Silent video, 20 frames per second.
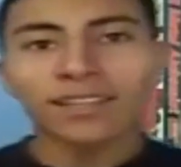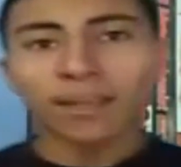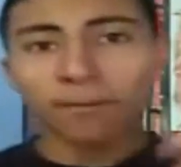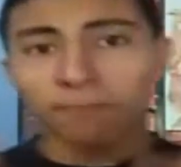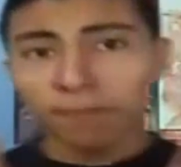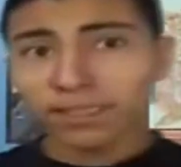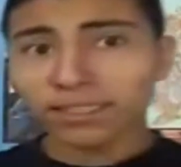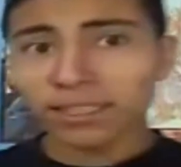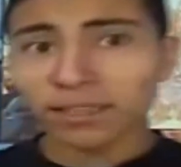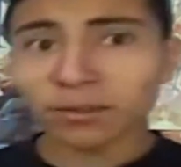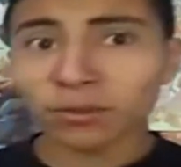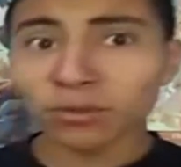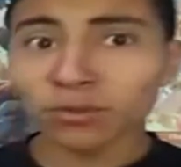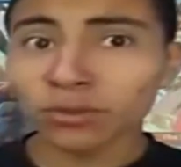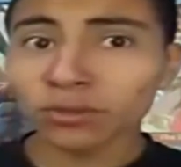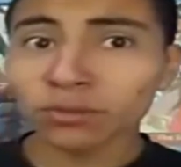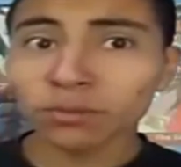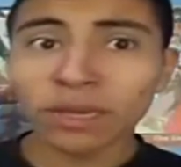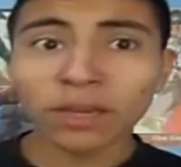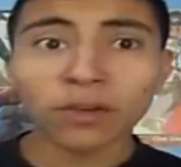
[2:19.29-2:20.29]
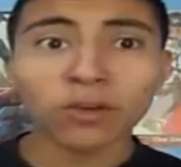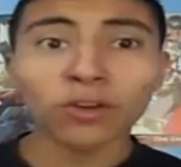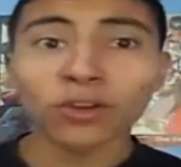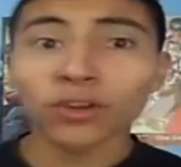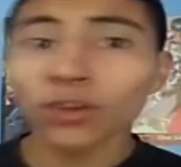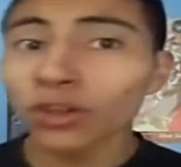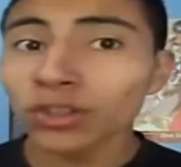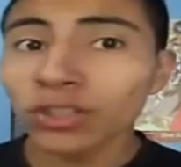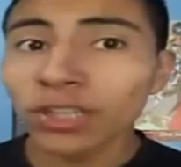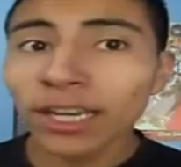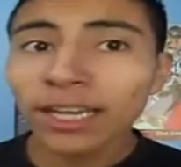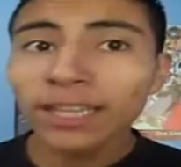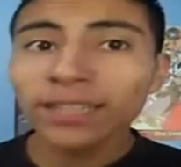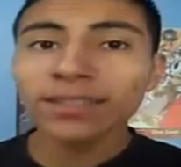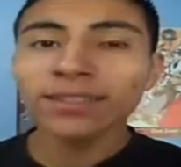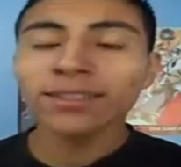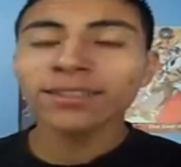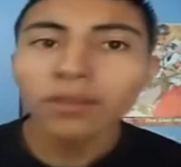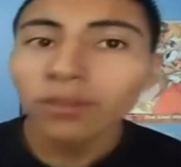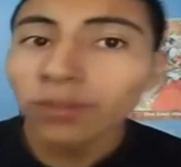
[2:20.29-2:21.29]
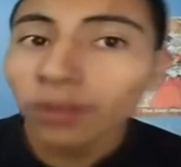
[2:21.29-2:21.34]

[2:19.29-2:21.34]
Tal vez algunos me conozcan.